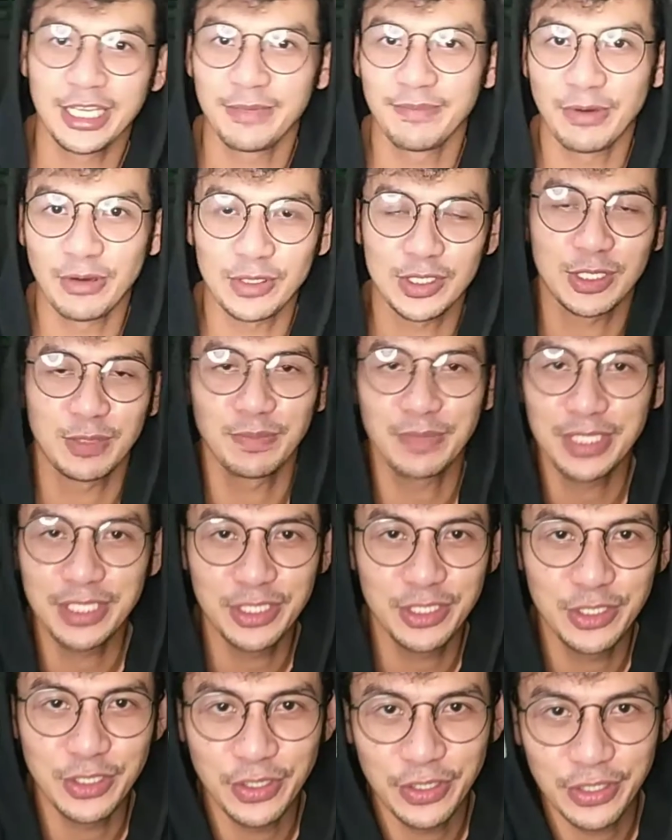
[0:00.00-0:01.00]
iba ako sa
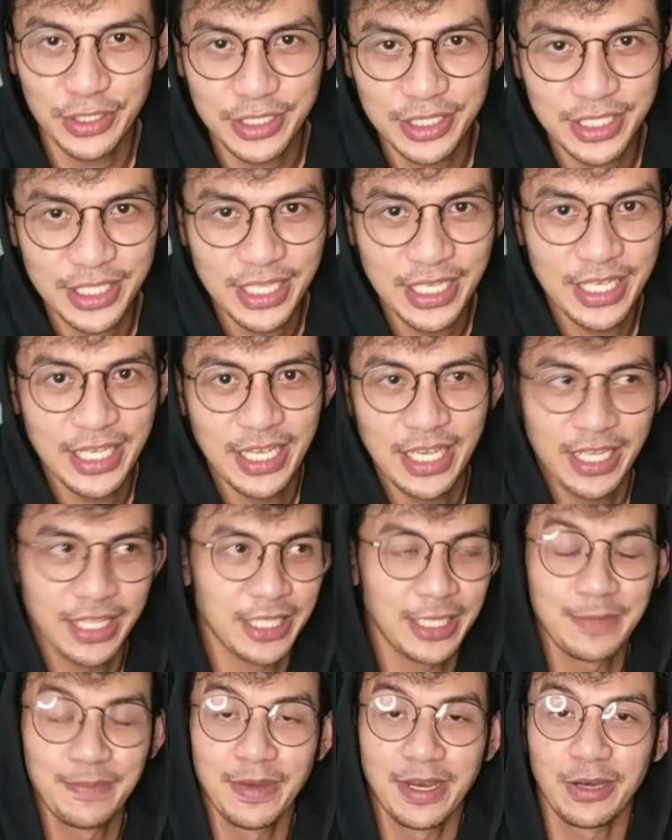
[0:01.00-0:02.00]
videos, at
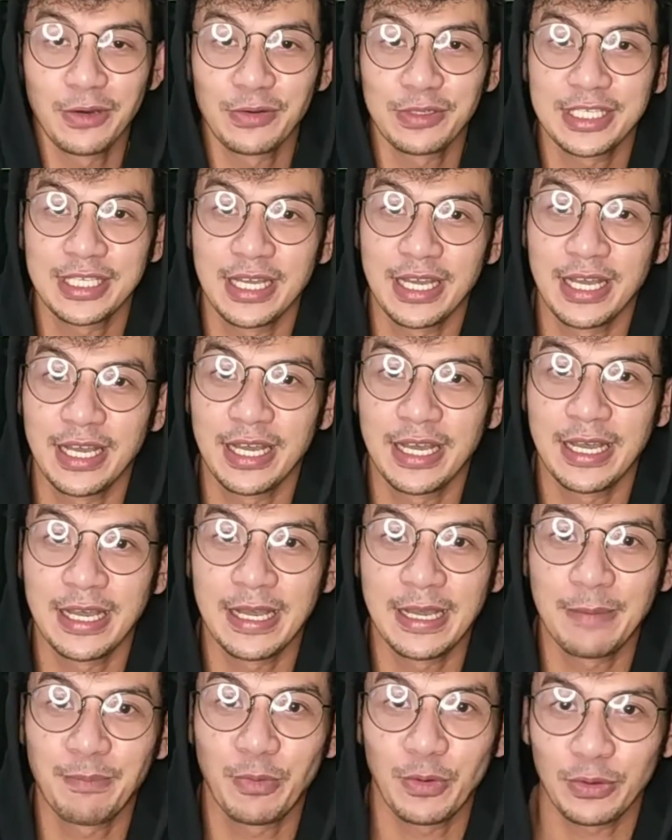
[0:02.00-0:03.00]
iba ako sa
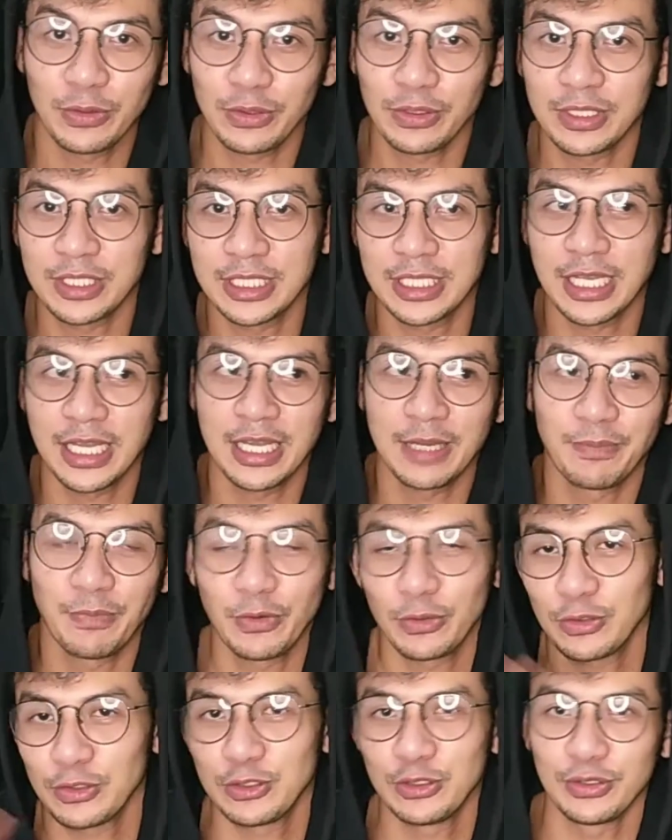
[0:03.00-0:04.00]
pot sa
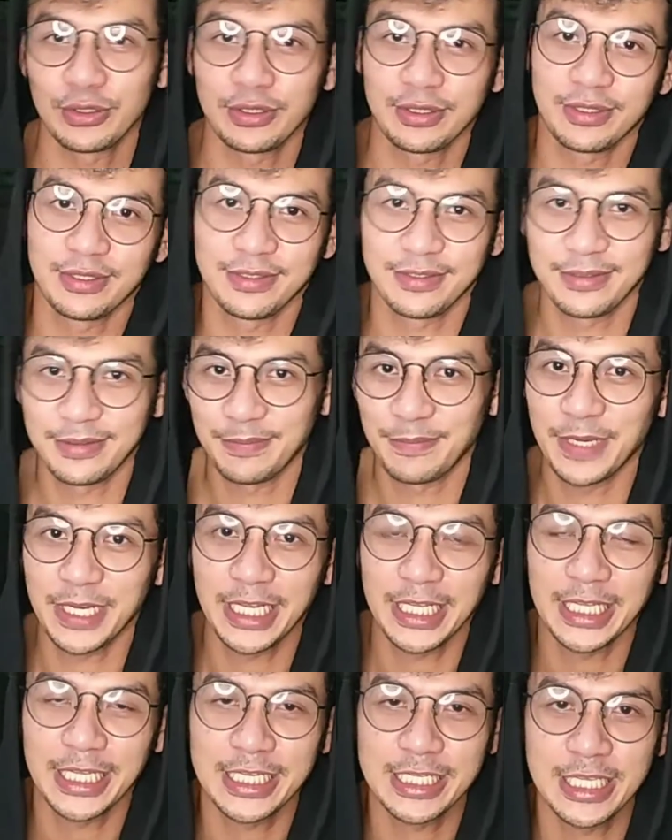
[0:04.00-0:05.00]
photoshoot.
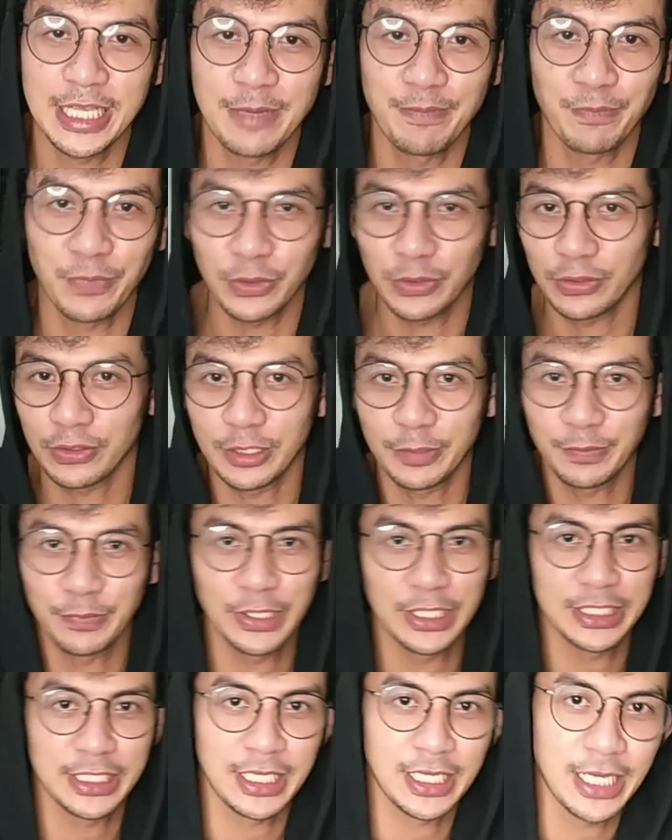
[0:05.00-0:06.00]
Magaling kasi ang photographer
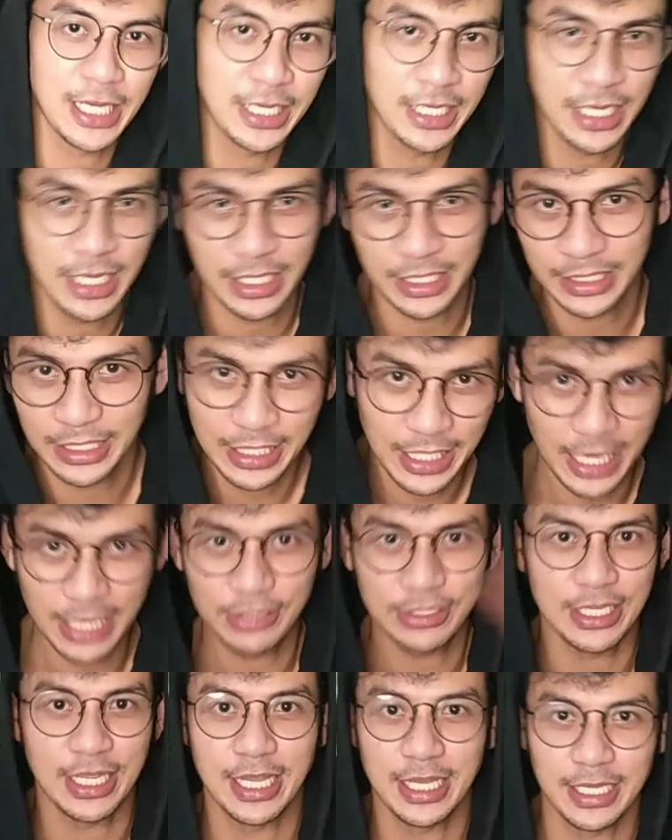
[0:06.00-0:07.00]
at saka ang nag
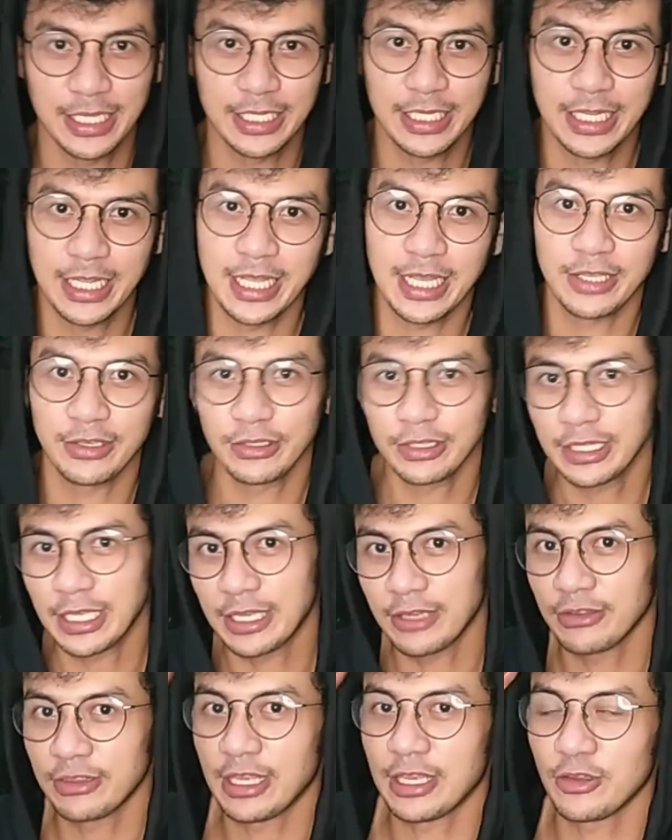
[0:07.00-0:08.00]
sa akin. Kaya yun, thank
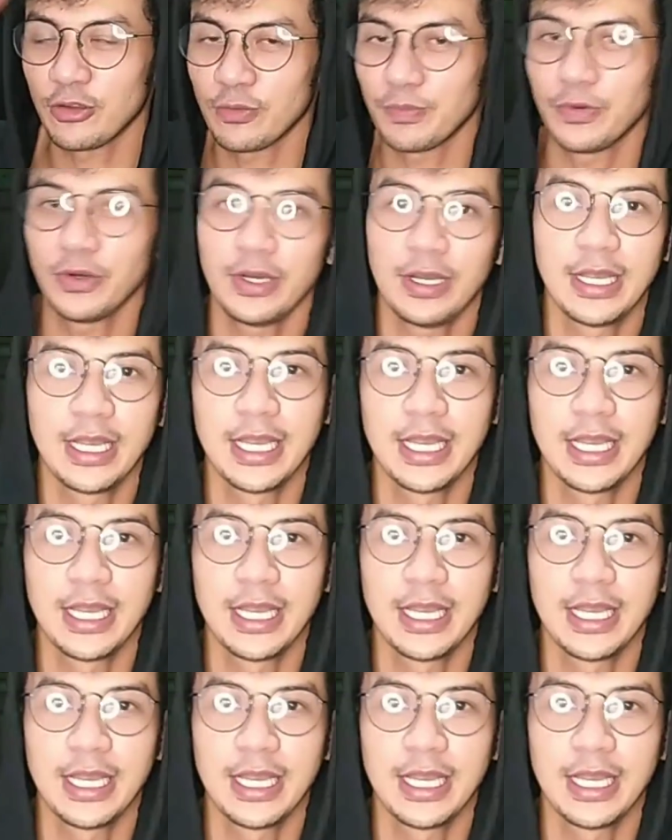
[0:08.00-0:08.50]
you, thank you po.